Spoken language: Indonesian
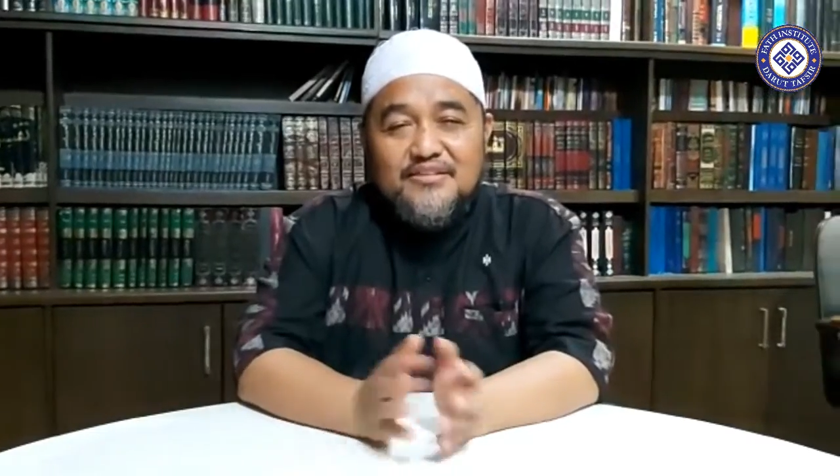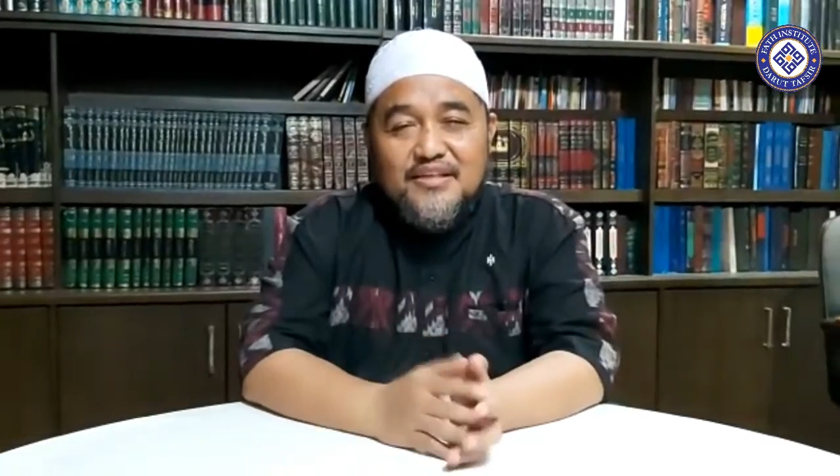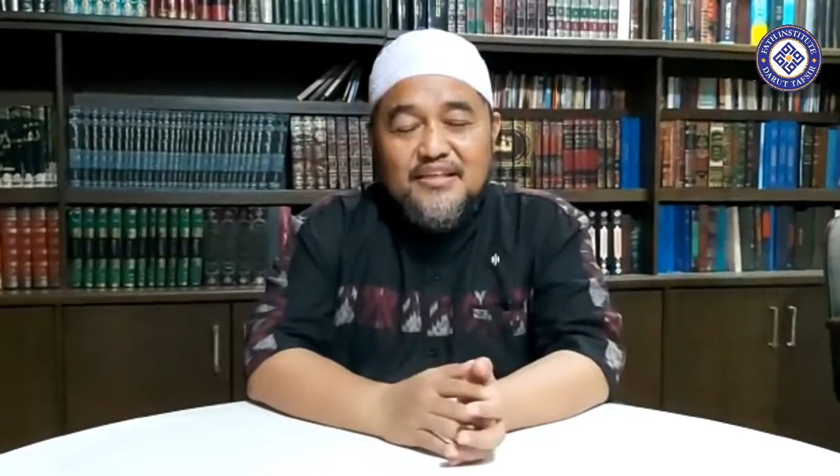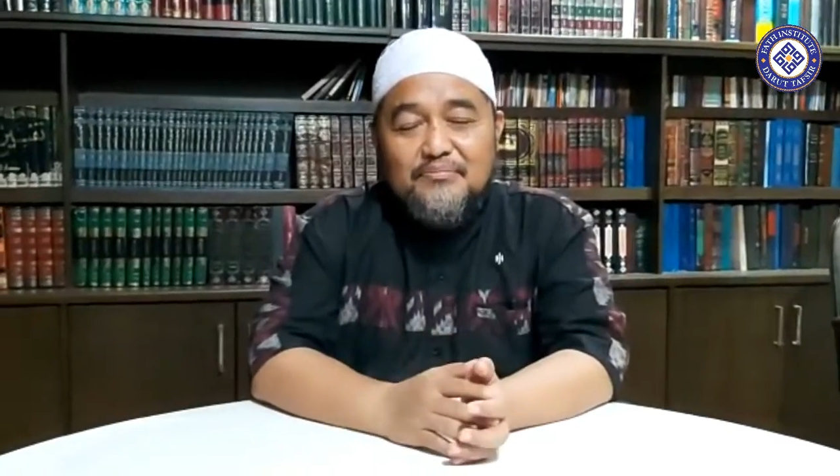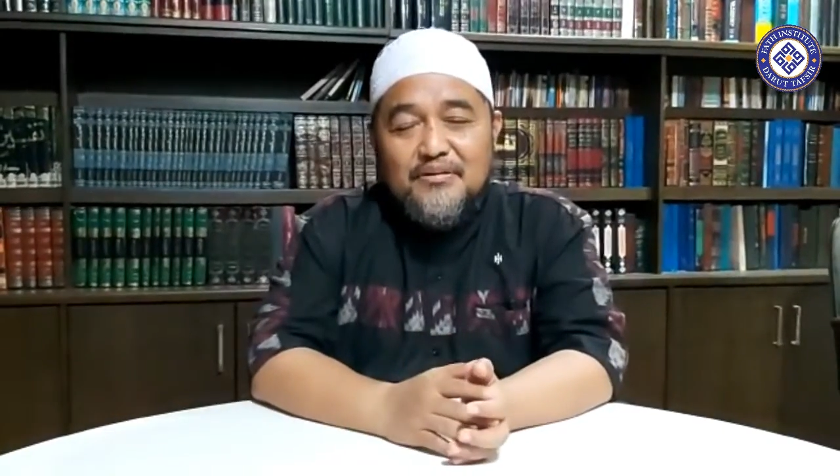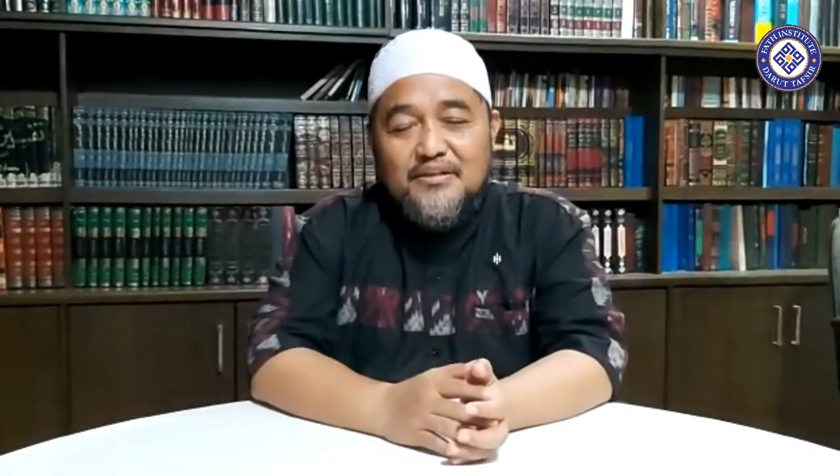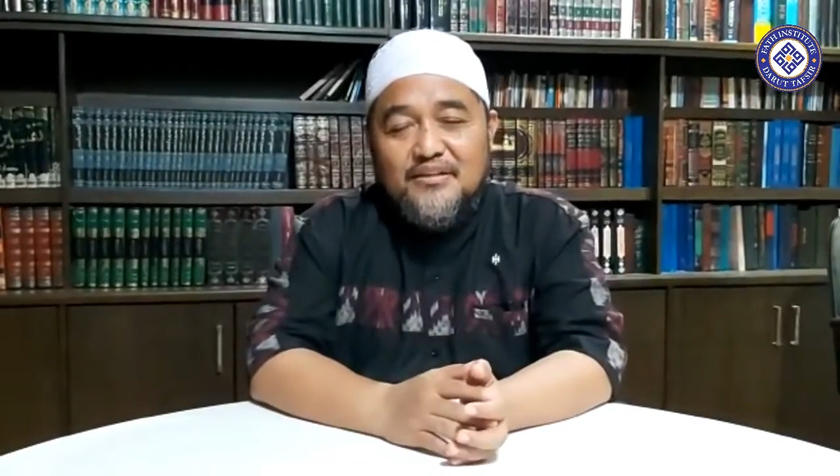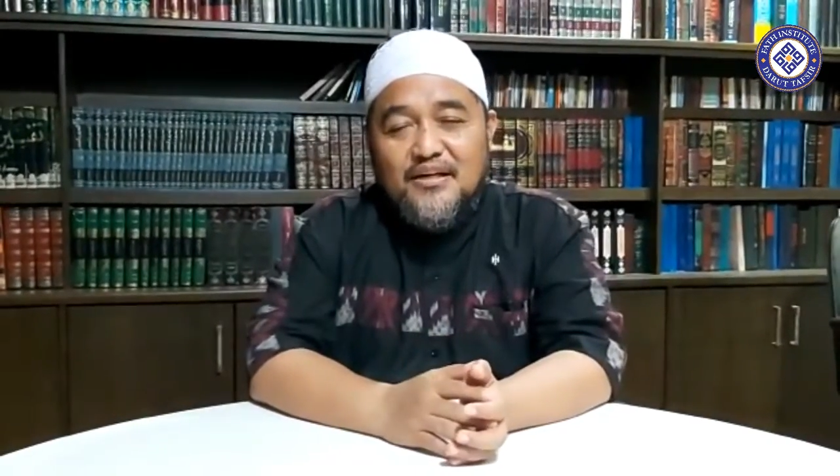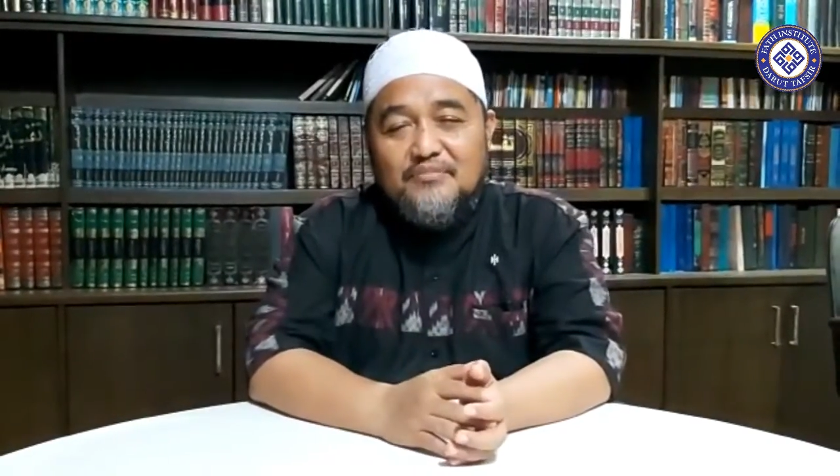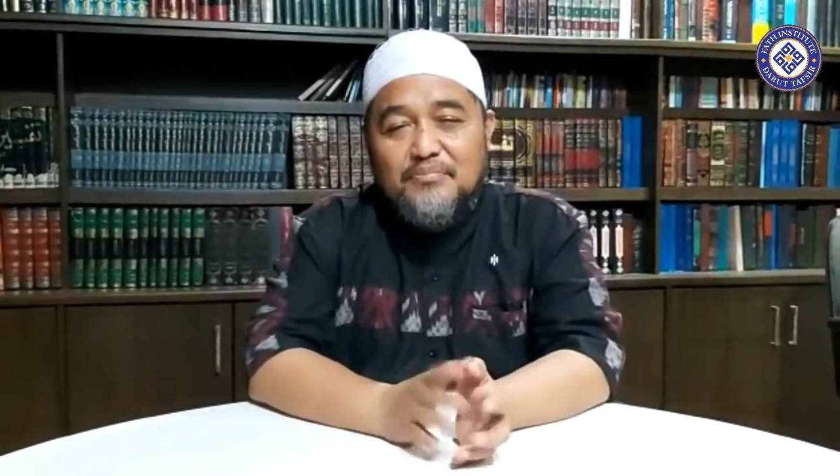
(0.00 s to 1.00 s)
sekali
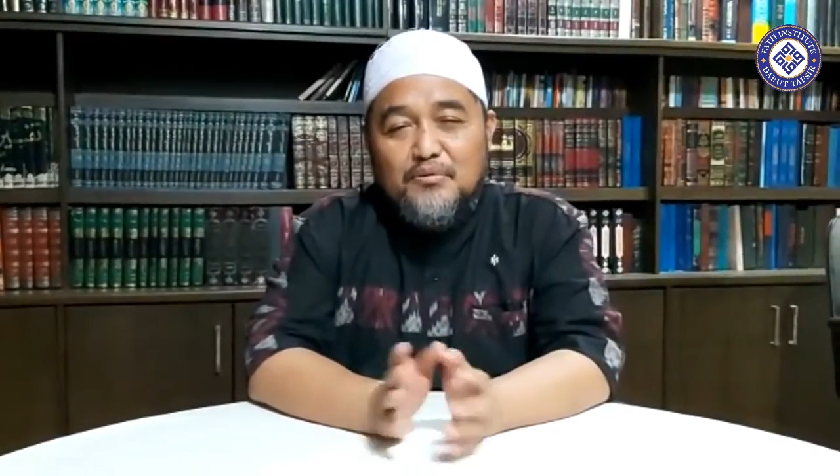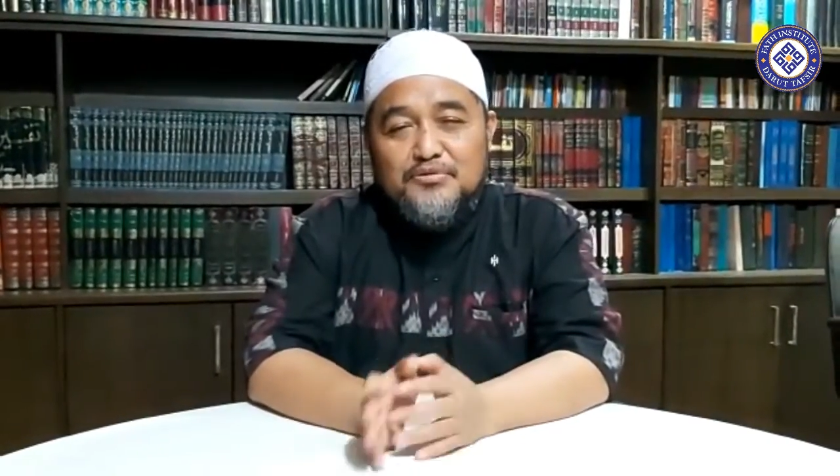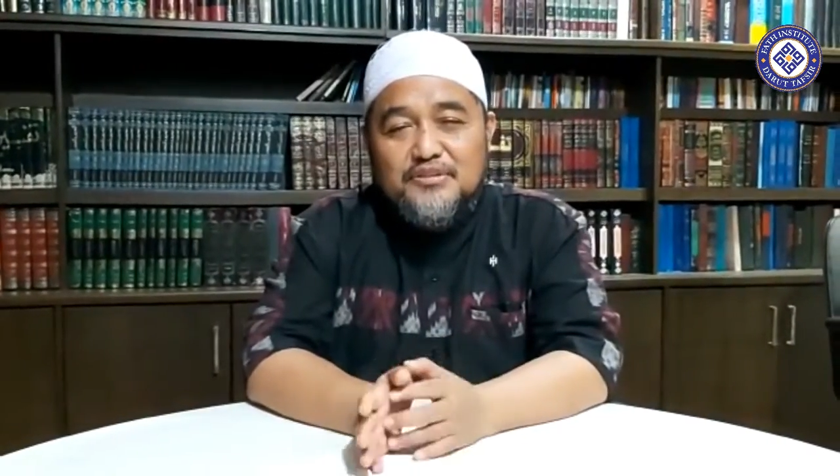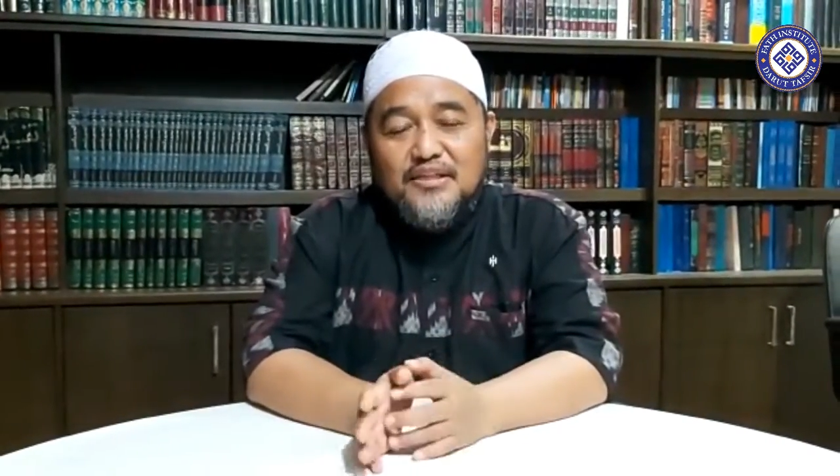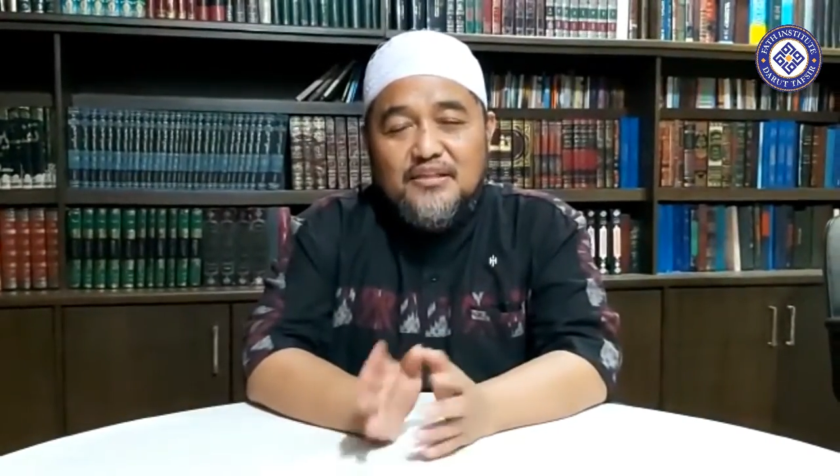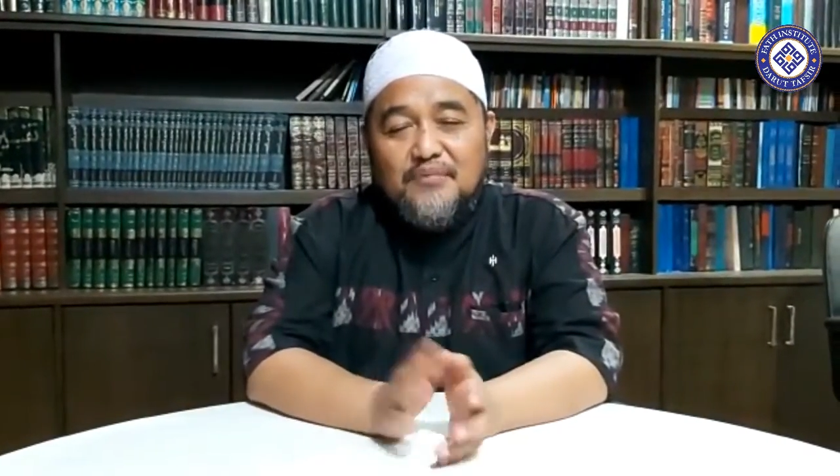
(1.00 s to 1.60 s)
pertanyaan Pak Ustadz